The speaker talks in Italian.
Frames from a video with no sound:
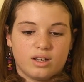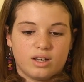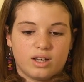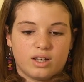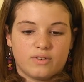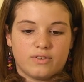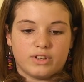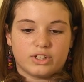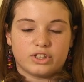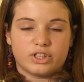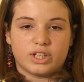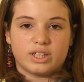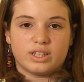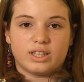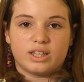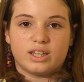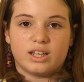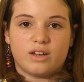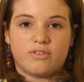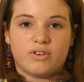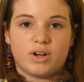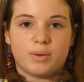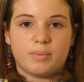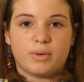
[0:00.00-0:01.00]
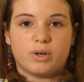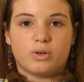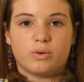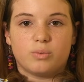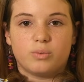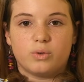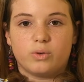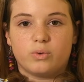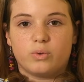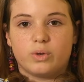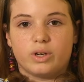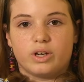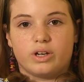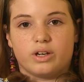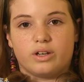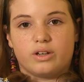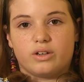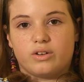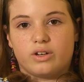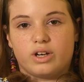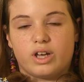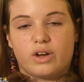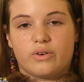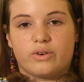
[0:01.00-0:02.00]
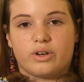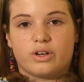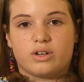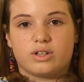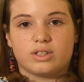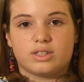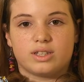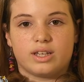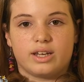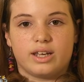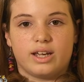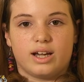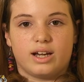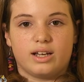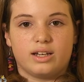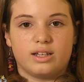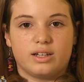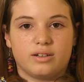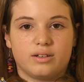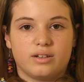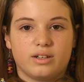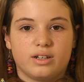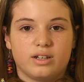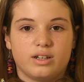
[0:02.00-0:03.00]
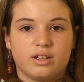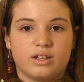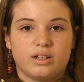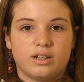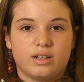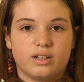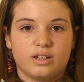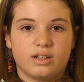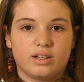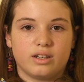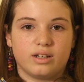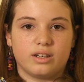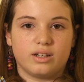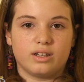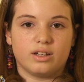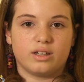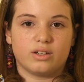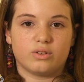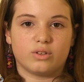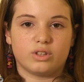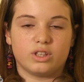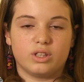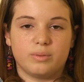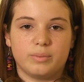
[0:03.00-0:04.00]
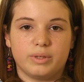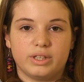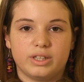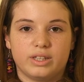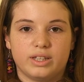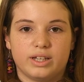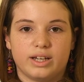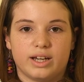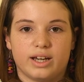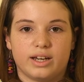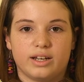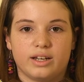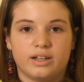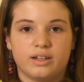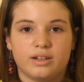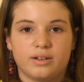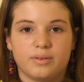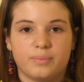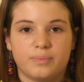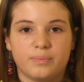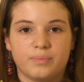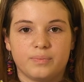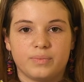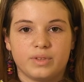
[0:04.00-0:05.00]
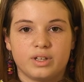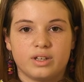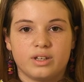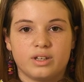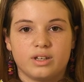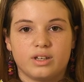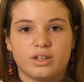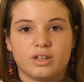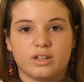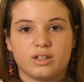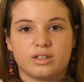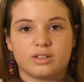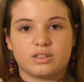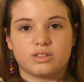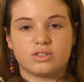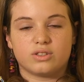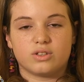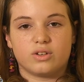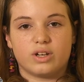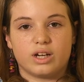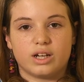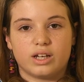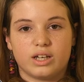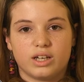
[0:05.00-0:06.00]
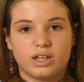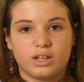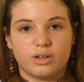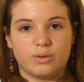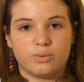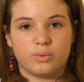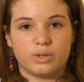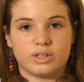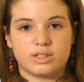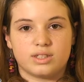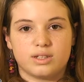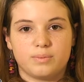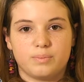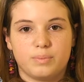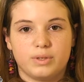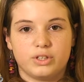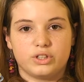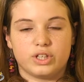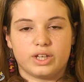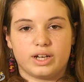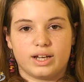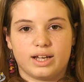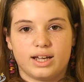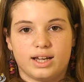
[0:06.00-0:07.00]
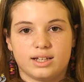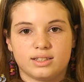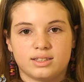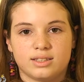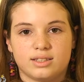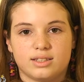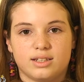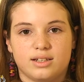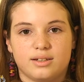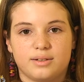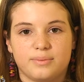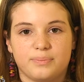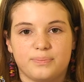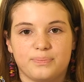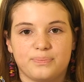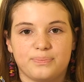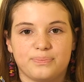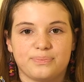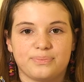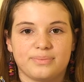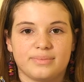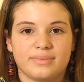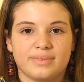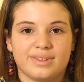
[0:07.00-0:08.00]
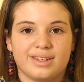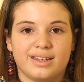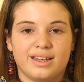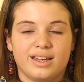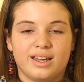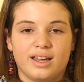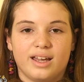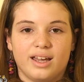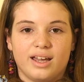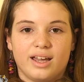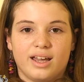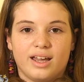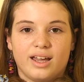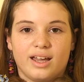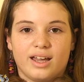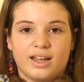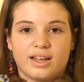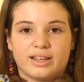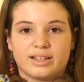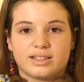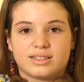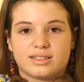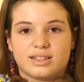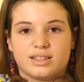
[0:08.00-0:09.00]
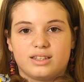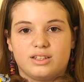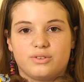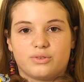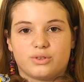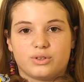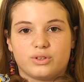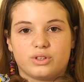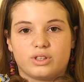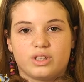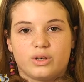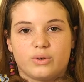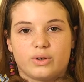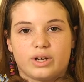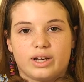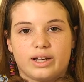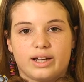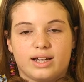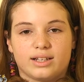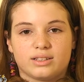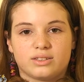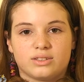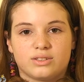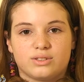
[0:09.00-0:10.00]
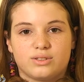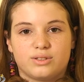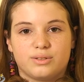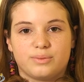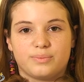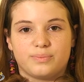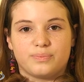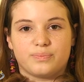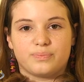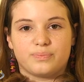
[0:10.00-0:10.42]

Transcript: La faccenda della fama comunque non è una cosa reale e non dimenticare che sono anche una semplice ragazza che sta di fronte a un ragazzo